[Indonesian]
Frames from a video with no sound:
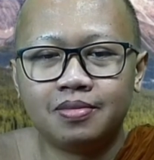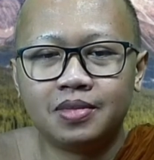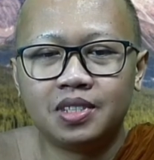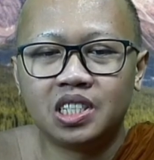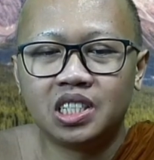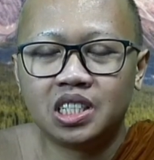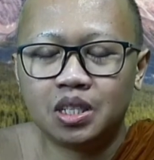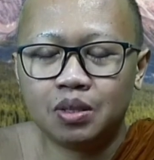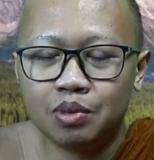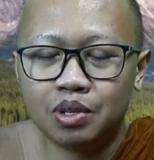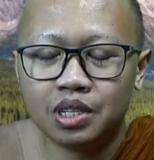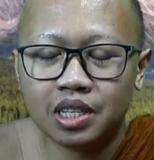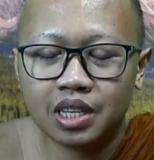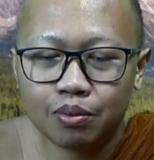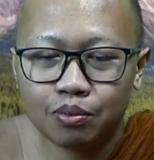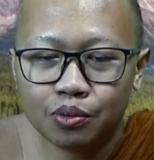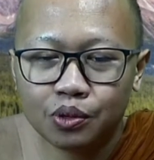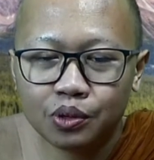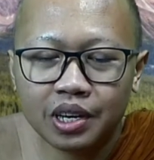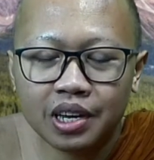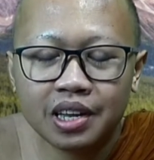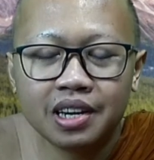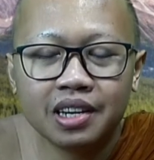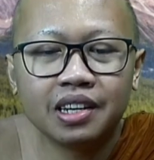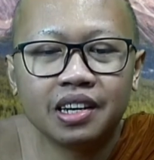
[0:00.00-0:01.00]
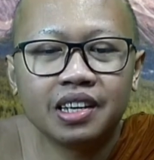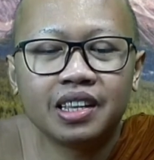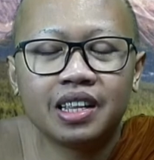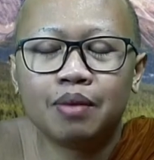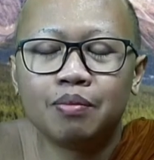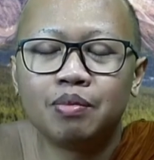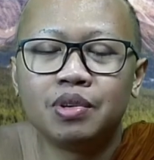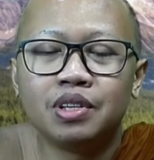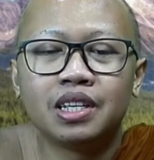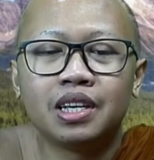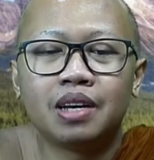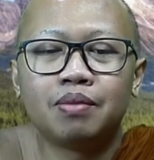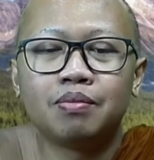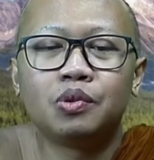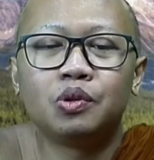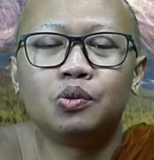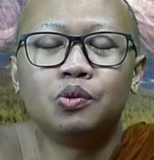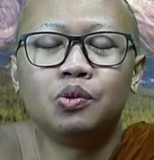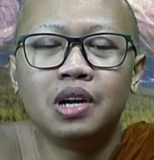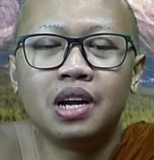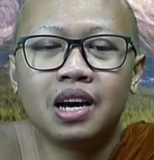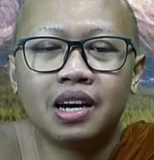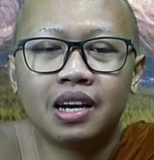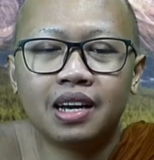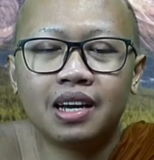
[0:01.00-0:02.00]
Sebisa mungkin kita bisa
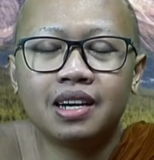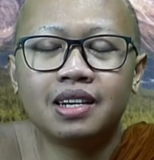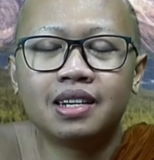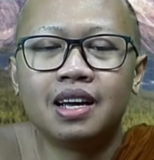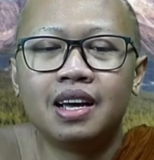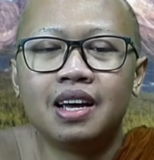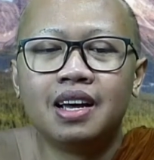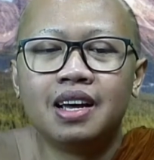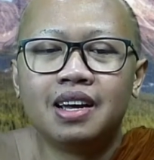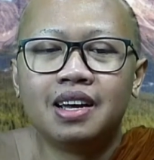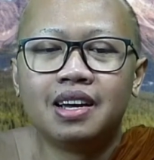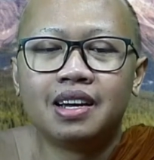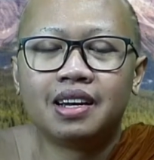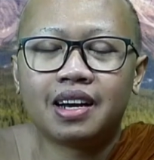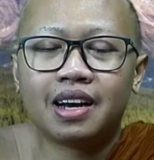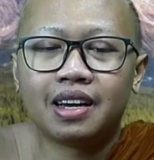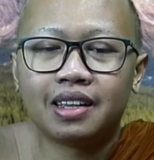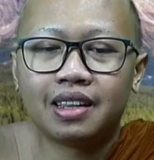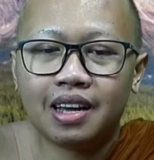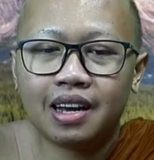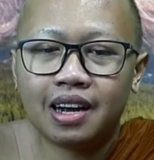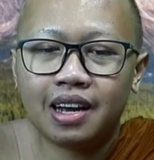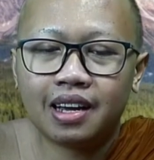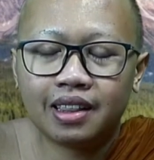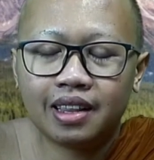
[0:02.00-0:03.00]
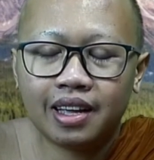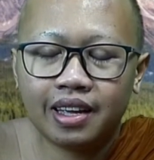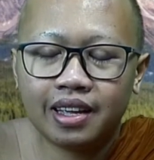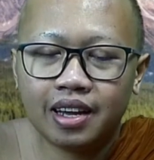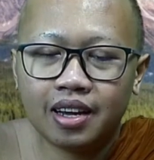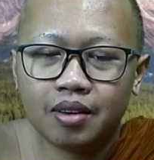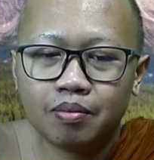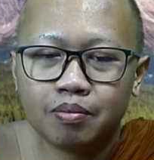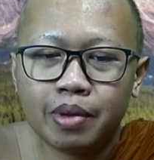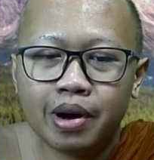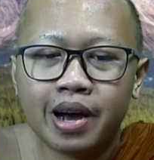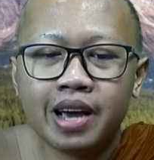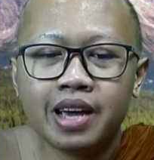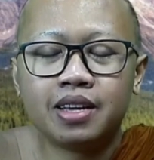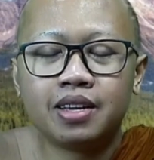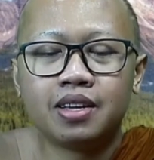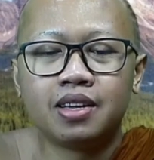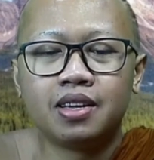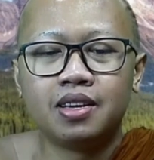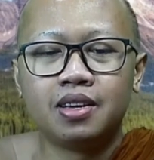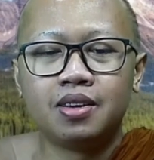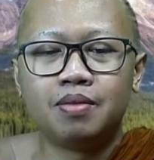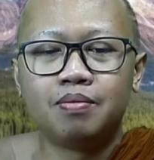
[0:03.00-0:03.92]
menggunakan kata-kata yang baik,